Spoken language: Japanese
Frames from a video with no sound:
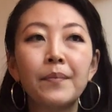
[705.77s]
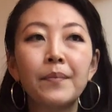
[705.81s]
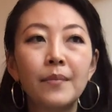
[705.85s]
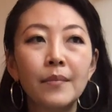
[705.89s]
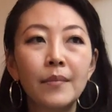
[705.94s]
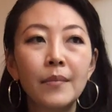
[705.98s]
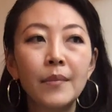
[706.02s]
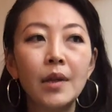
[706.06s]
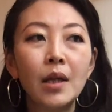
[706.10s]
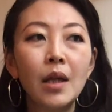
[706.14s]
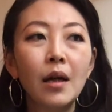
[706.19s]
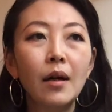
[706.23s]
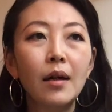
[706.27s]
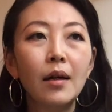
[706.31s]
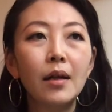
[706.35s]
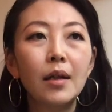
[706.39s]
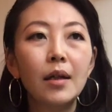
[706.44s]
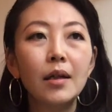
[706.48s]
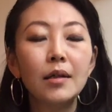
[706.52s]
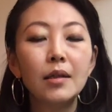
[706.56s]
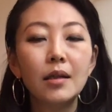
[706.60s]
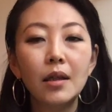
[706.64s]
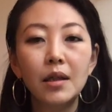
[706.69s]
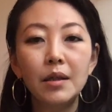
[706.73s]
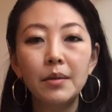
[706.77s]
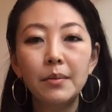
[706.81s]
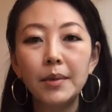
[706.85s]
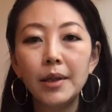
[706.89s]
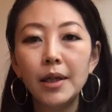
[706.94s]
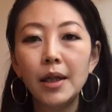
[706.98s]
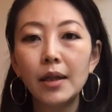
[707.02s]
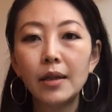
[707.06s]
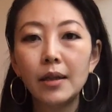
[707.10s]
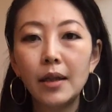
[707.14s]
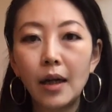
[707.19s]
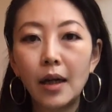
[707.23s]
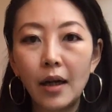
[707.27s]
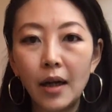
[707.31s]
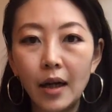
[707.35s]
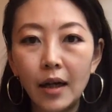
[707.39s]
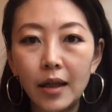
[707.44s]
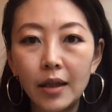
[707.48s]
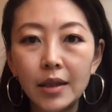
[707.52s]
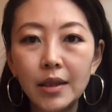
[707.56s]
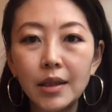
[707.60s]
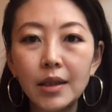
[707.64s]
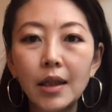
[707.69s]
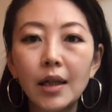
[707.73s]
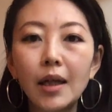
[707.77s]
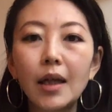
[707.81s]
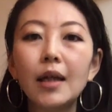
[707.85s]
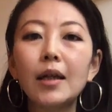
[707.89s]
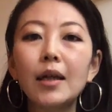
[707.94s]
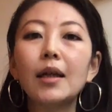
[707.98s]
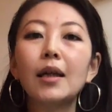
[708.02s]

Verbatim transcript: うん、なんか冷静に見れたらいいんじゃない